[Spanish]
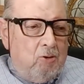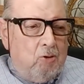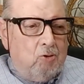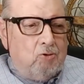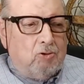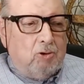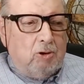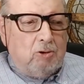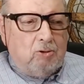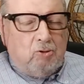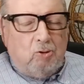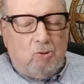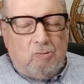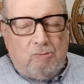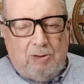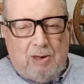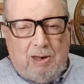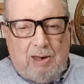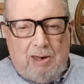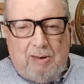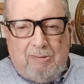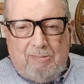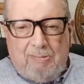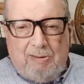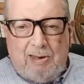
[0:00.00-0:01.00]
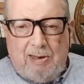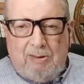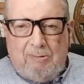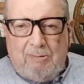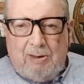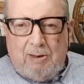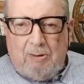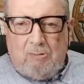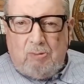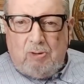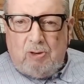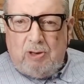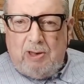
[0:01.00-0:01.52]
no se toca la
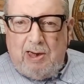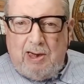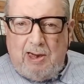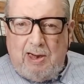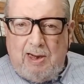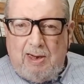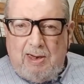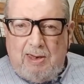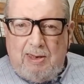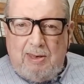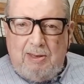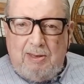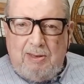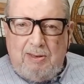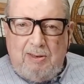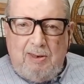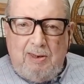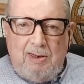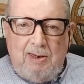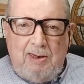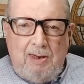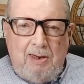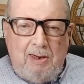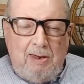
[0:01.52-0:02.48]
palabra moral,